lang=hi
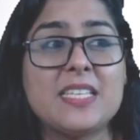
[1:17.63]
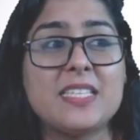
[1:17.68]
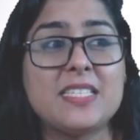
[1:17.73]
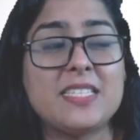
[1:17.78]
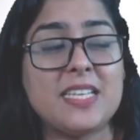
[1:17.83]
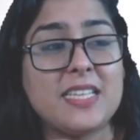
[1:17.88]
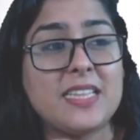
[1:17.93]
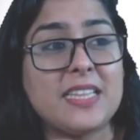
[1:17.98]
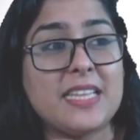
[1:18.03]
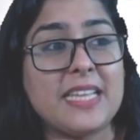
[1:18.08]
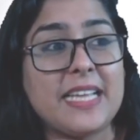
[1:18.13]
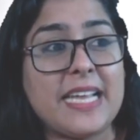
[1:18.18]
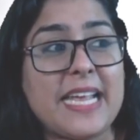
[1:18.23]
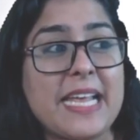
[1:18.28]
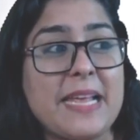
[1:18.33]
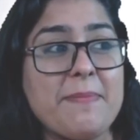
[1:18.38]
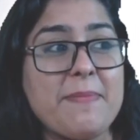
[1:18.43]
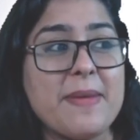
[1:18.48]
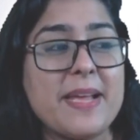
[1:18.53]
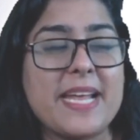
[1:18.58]

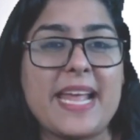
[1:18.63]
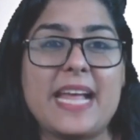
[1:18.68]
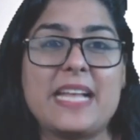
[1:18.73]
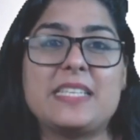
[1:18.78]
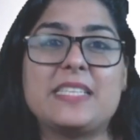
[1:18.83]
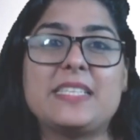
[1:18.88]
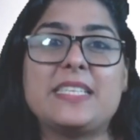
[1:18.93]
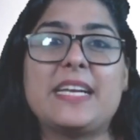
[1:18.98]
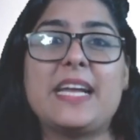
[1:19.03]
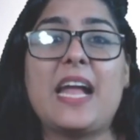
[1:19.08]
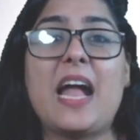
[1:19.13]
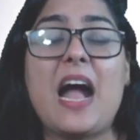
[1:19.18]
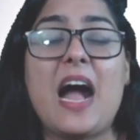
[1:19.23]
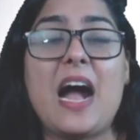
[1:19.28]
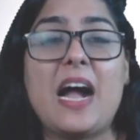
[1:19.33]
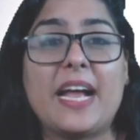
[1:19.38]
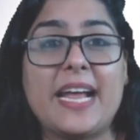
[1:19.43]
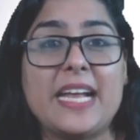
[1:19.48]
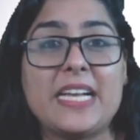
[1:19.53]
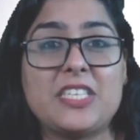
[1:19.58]
जिंदगी में कैसे
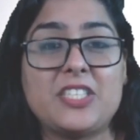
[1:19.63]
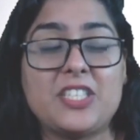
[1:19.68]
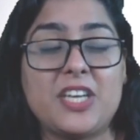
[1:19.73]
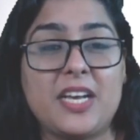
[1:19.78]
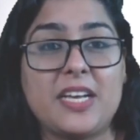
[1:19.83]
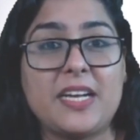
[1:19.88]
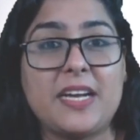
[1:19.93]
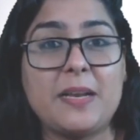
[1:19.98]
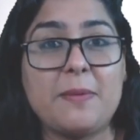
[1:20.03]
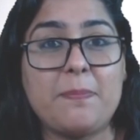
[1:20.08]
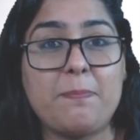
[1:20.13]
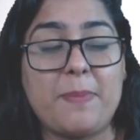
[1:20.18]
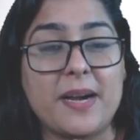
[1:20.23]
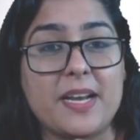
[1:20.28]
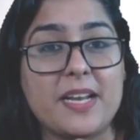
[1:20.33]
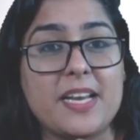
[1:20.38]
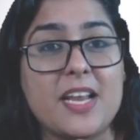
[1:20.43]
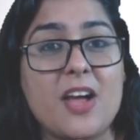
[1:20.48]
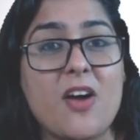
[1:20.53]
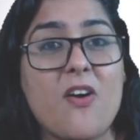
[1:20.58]
आगे चलकर
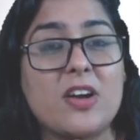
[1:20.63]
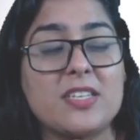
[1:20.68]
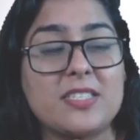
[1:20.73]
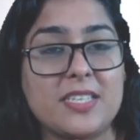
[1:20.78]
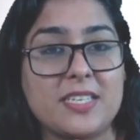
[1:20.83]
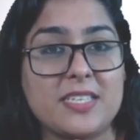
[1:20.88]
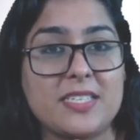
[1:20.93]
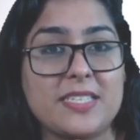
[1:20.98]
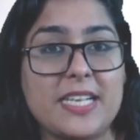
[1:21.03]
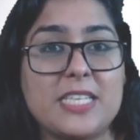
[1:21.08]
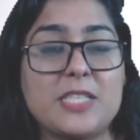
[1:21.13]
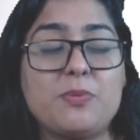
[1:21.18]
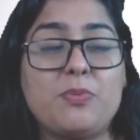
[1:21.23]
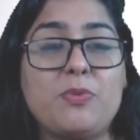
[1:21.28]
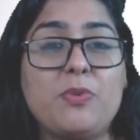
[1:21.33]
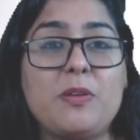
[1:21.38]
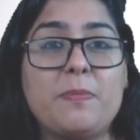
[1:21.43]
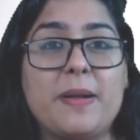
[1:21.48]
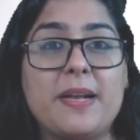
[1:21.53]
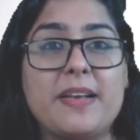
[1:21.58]
पढ़ना और
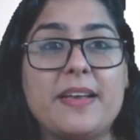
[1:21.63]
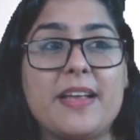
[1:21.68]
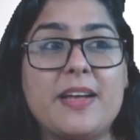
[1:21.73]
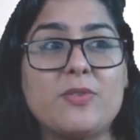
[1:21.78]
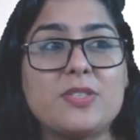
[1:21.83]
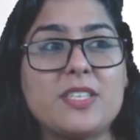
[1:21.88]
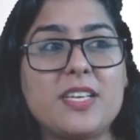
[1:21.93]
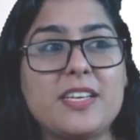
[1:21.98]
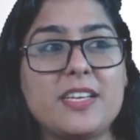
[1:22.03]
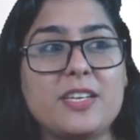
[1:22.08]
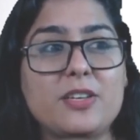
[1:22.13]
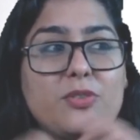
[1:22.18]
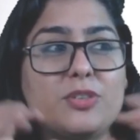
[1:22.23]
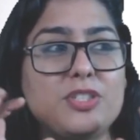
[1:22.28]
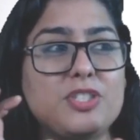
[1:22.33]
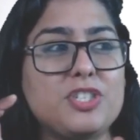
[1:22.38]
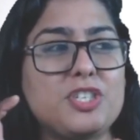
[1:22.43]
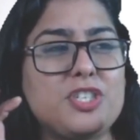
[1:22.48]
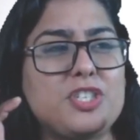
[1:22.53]
सक्सेसफुल बनना है उसके लिए कुछ